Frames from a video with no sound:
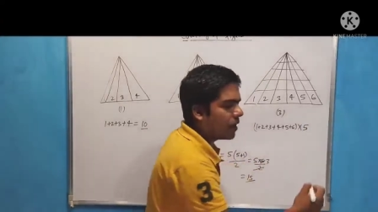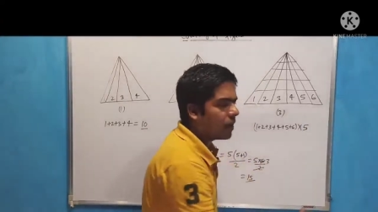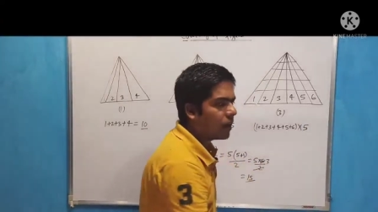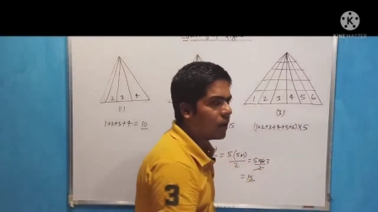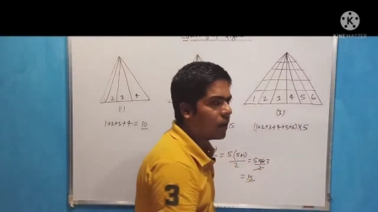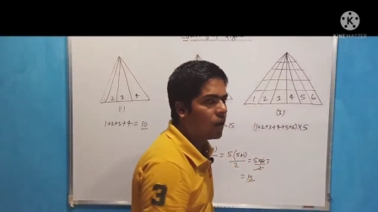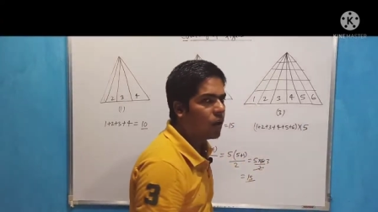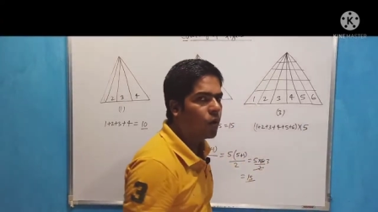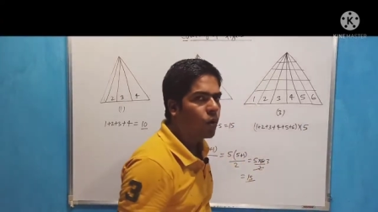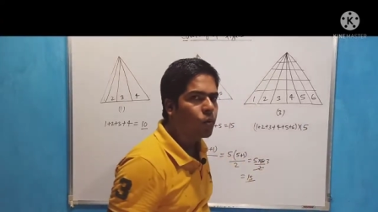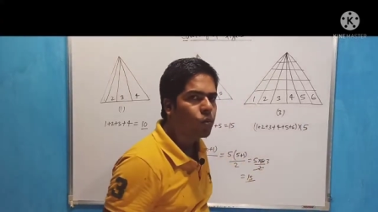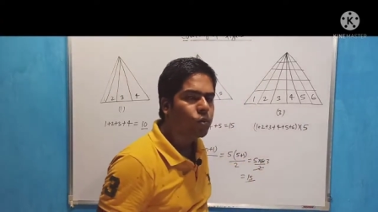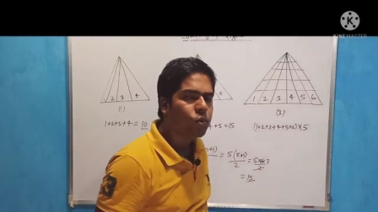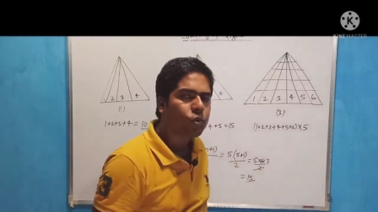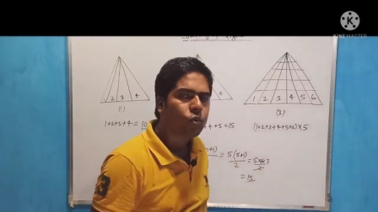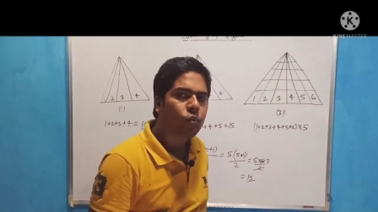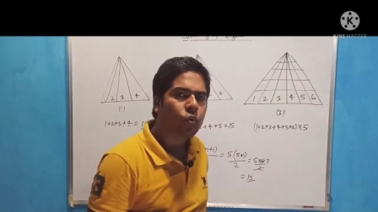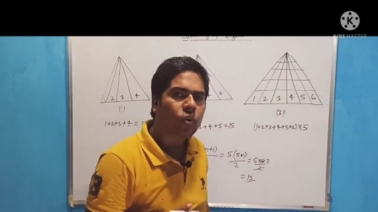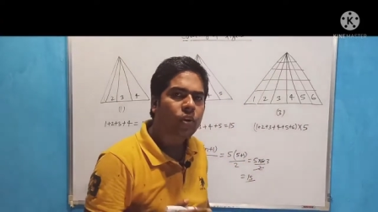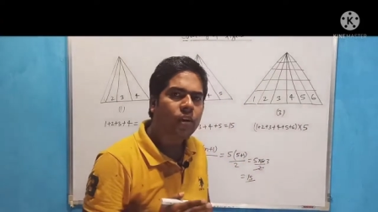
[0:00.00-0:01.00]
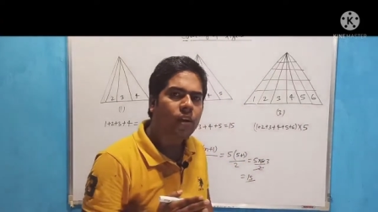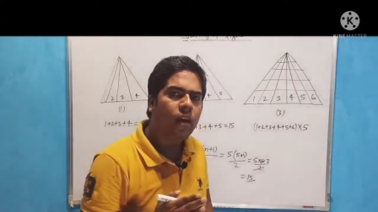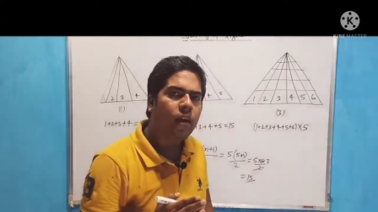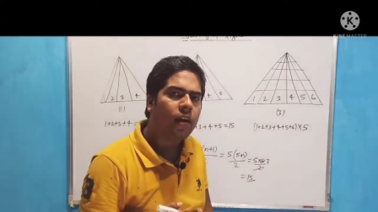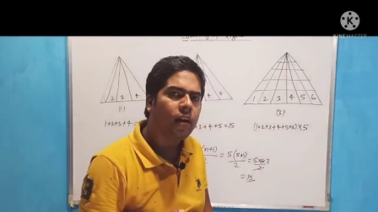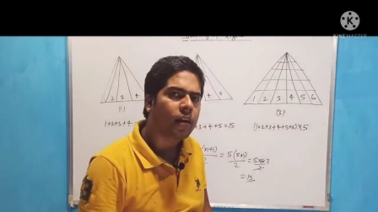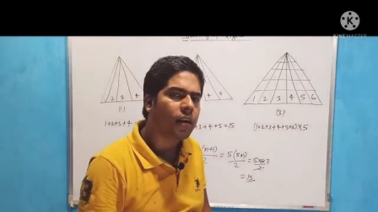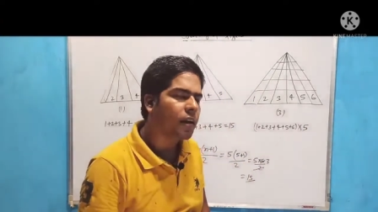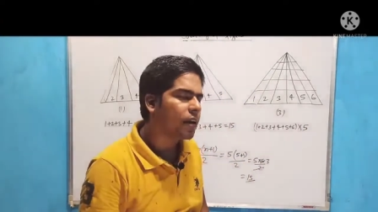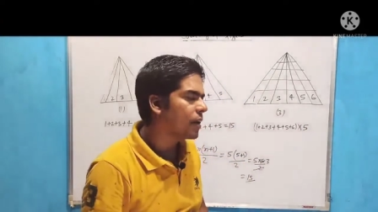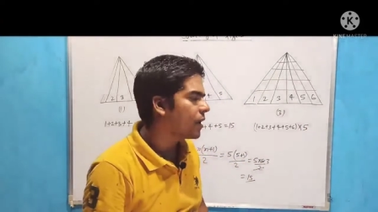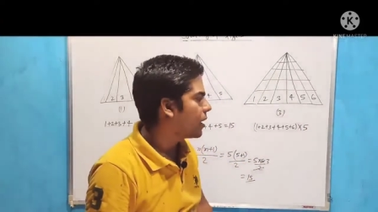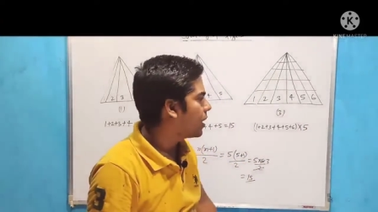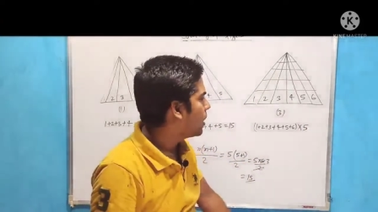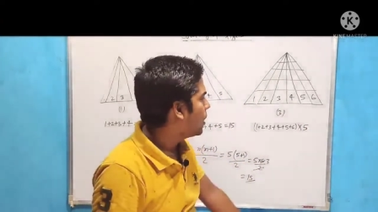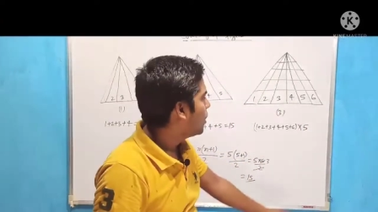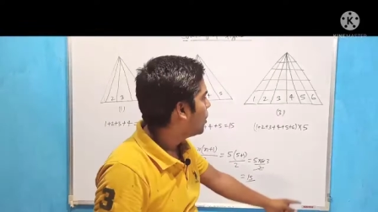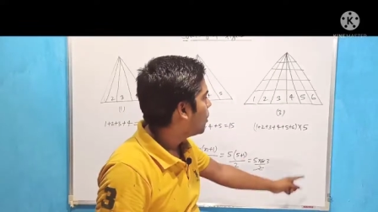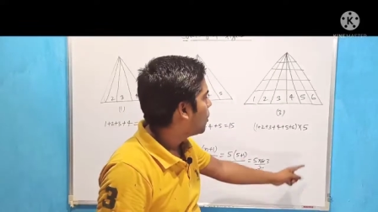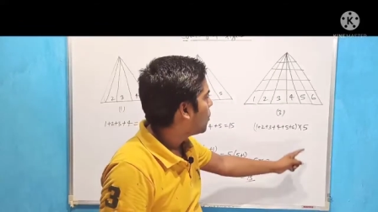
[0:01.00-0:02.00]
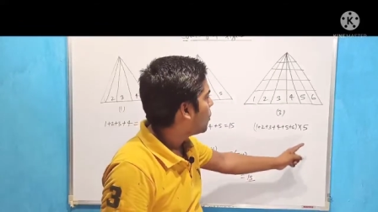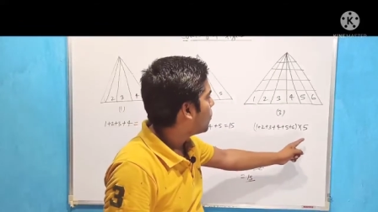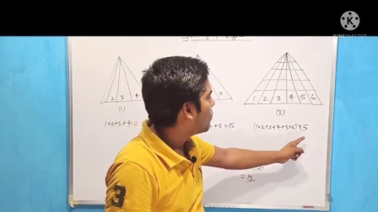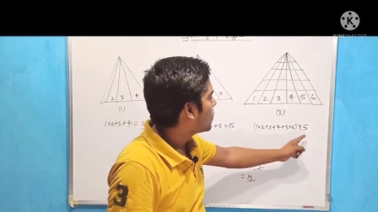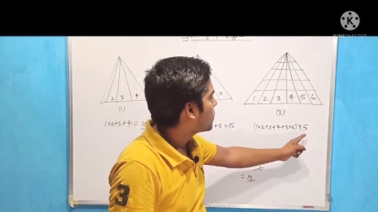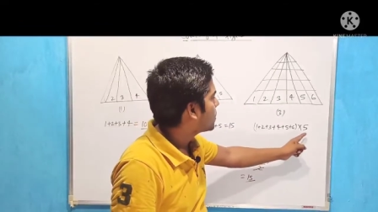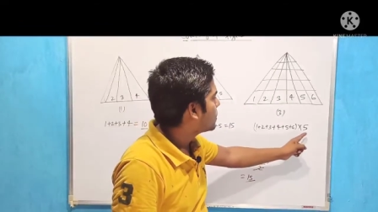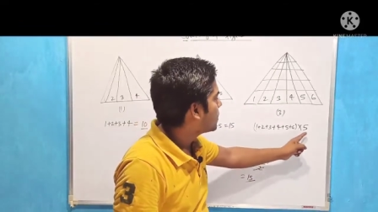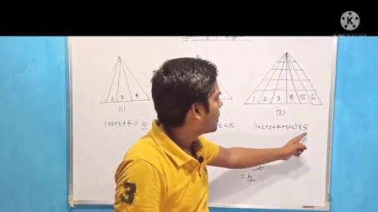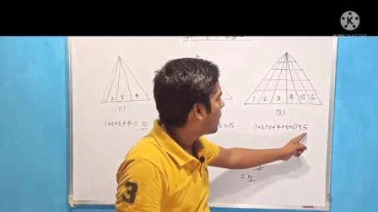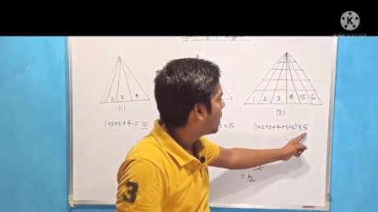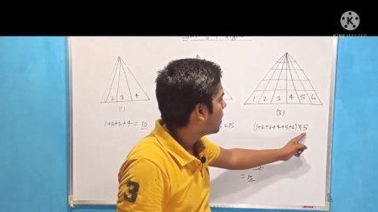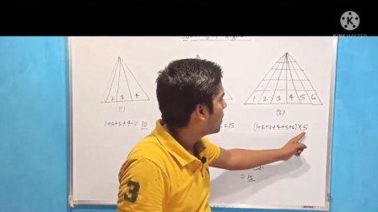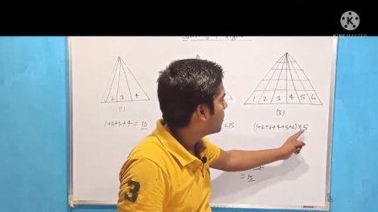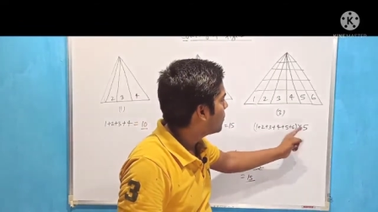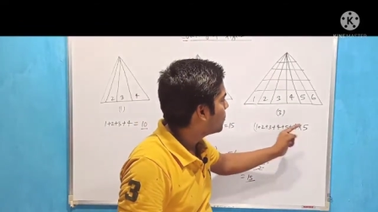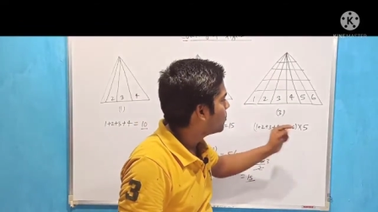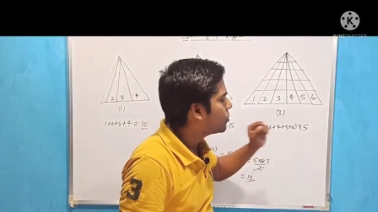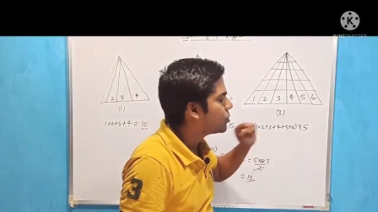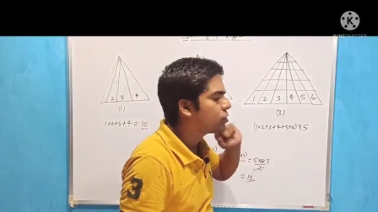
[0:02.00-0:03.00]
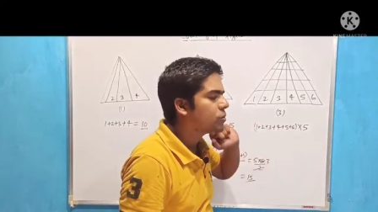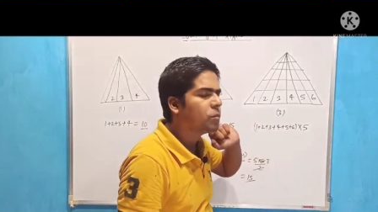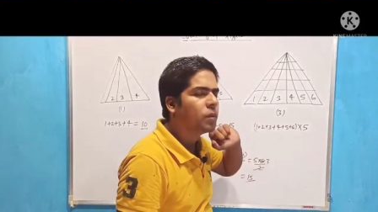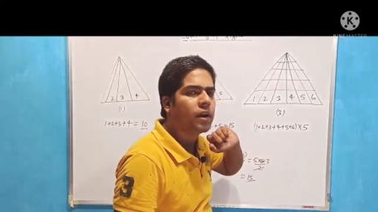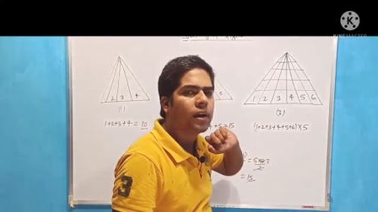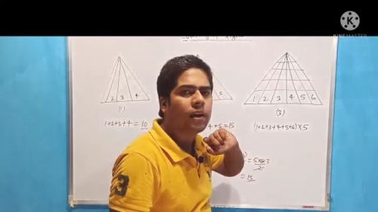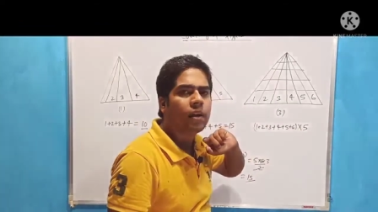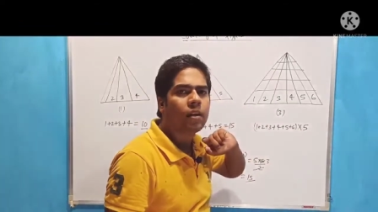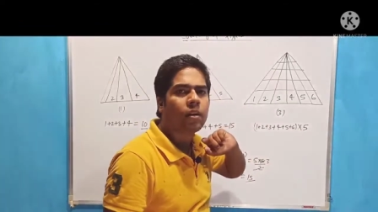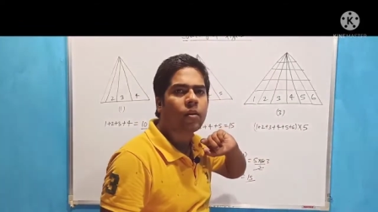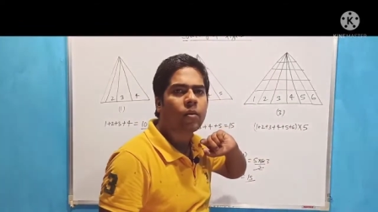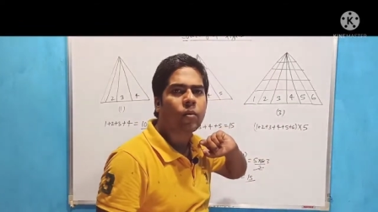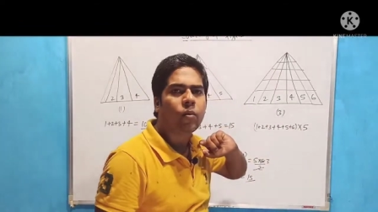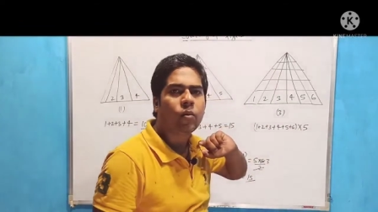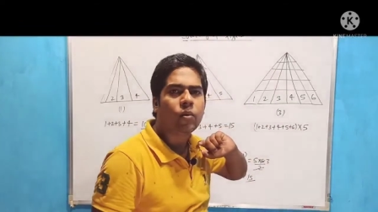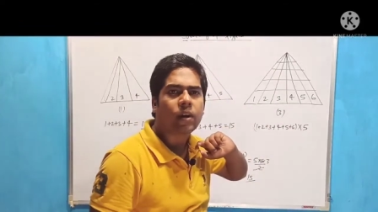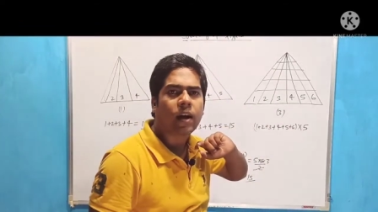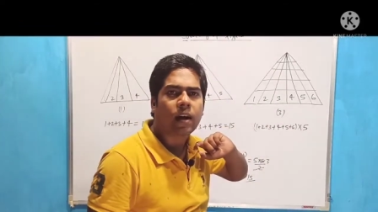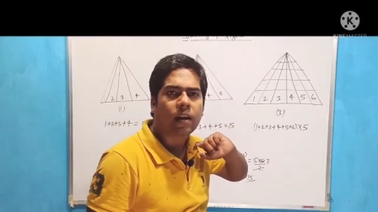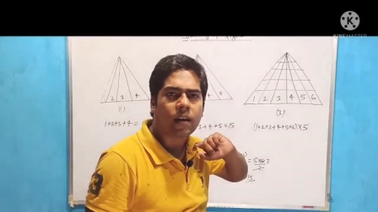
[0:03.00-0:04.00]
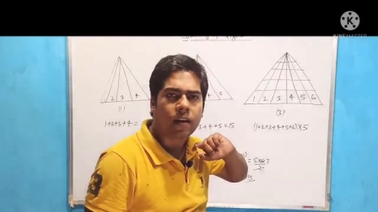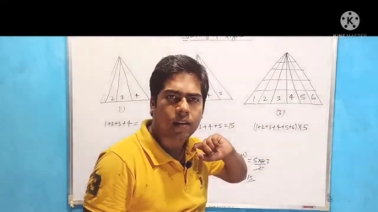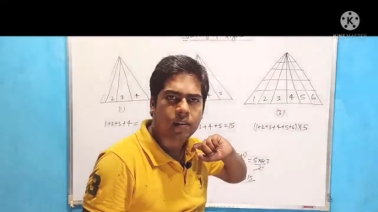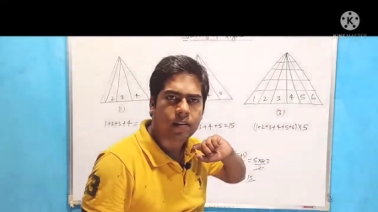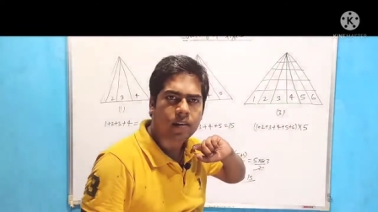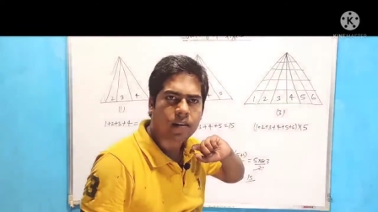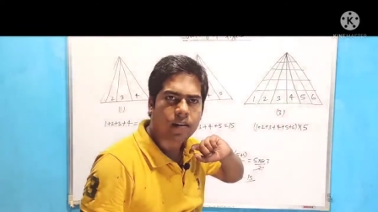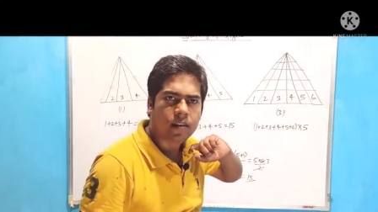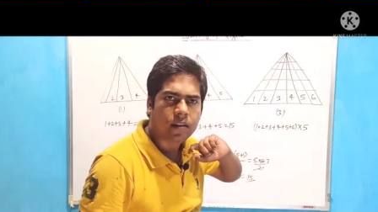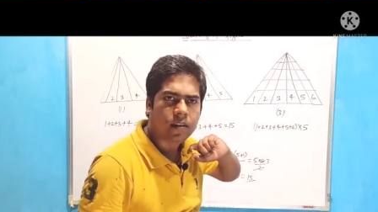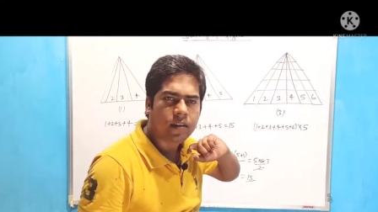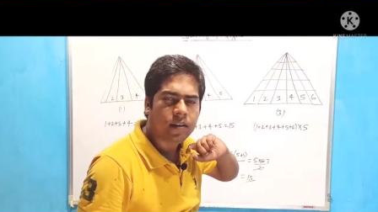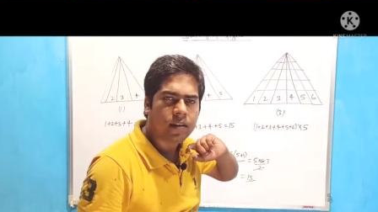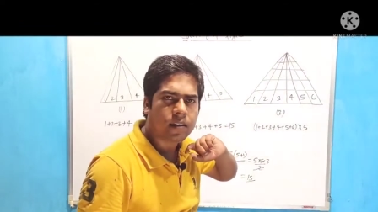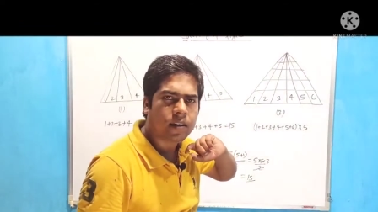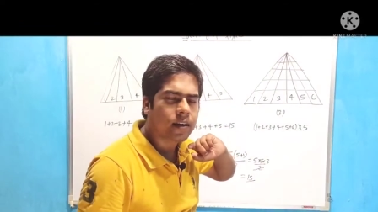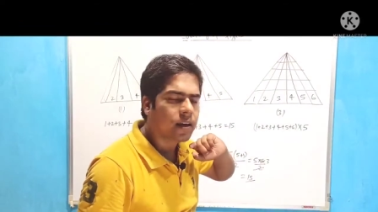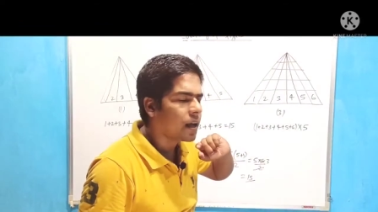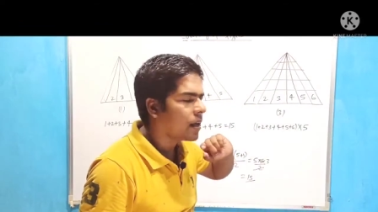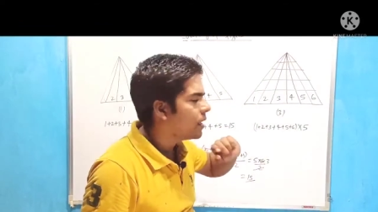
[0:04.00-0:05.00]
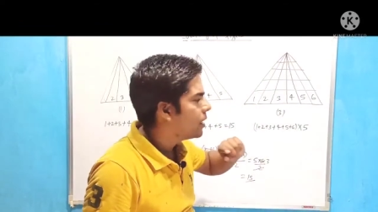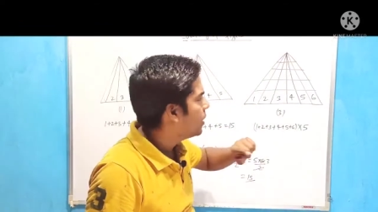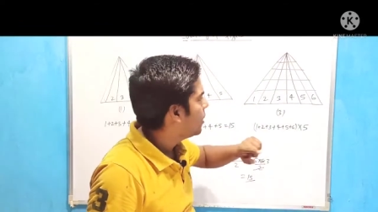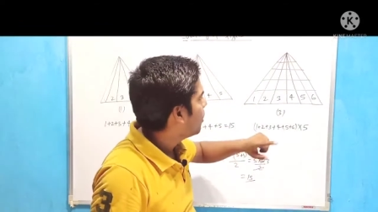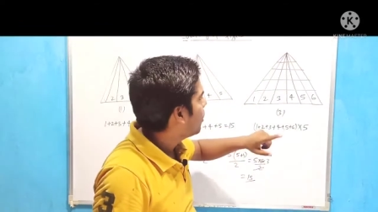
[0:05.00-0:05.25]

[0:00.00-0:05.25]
है उसको क्या करेंगे उतना उसमें गुना कर देंगे ठीक है